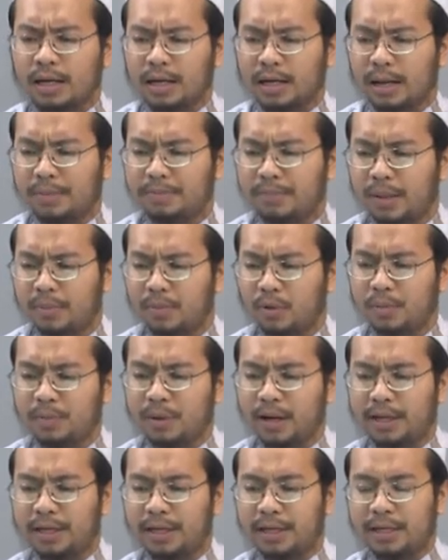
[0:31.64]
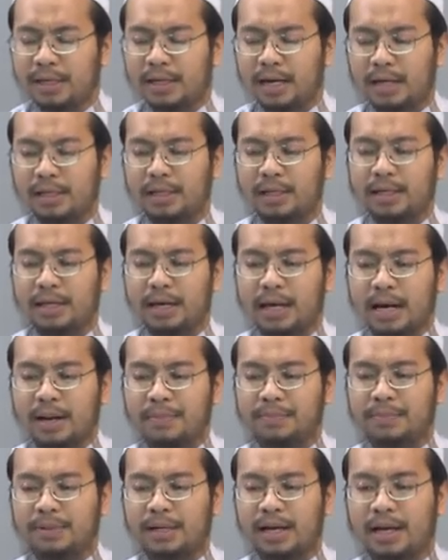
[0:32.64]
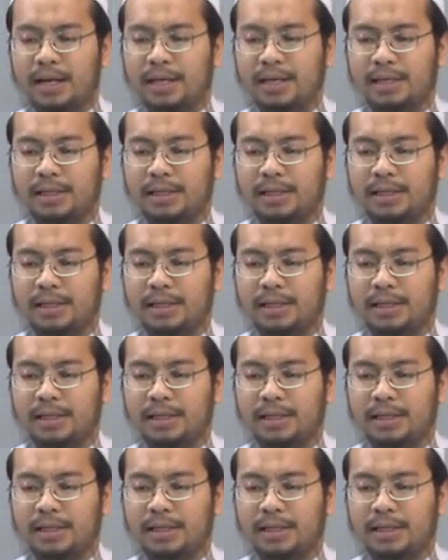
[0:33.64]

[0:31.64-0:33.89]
กลับมาพบกันอีกครั้งหนึ่งนะครับ ใน